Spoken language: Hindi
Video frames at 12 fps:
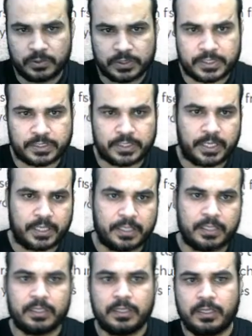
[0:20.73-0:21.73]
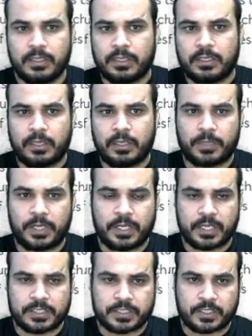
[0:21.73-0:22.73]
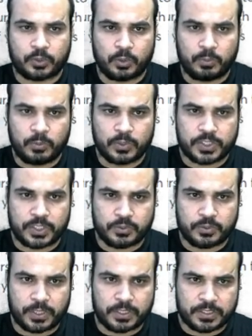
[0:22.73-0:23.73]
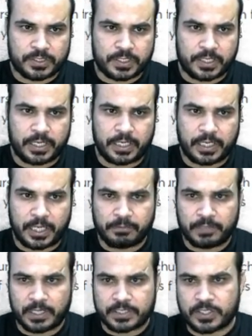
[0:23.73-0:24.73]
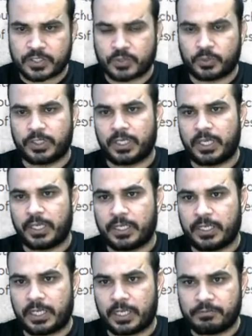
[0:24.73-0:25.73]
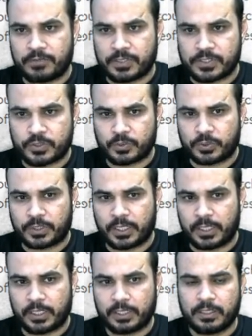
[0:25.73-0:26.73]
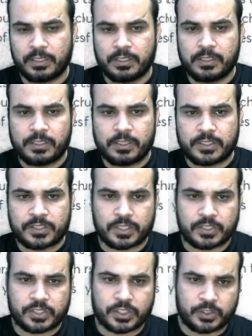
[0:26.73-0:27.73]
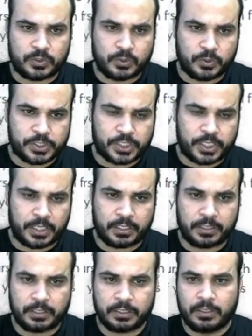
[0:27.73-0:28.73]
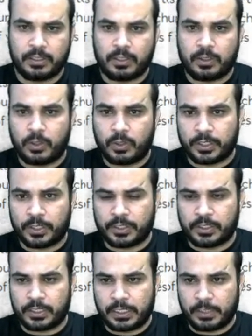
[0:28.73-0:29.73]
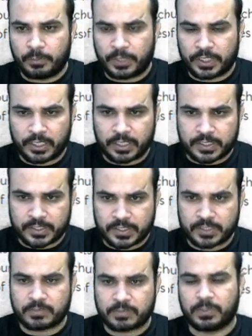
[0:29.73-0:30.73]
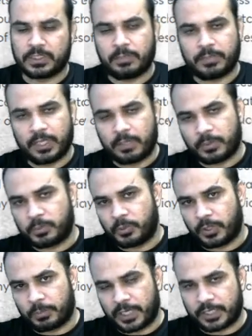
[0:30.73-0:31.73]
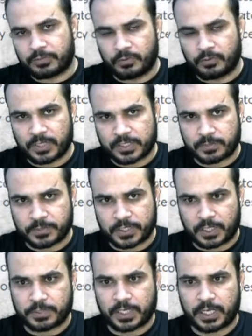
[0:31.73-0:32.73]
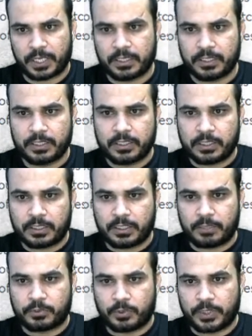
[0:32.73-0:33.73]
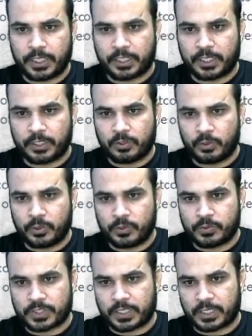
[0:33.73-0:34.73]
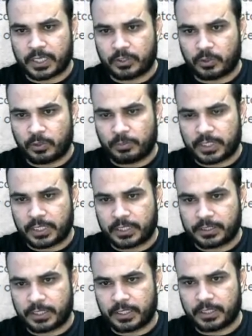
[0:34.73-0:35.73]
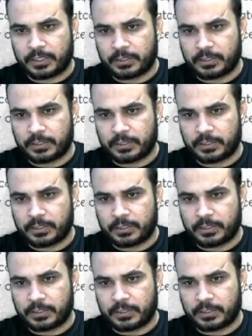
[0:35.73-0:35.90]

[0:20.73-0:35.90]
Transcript: कर सकते हैं यहाँ पर इंडियाज़ के टॉप मोस्ट एजुकेटर्स के डेली लाइव क्लासेस होती हैं लाइव टेस्ट होते हैं स्ट्रक्चर्ड कोर्स है और अनलिमिटेड एक्सेस मतलब यहाँ पर पूरे प्लेटफॉर्म का सब्सक्रिप्शन है यदि आप फोलिया टेन कोड यूज़ करके एनरोलमेंट लेते हैं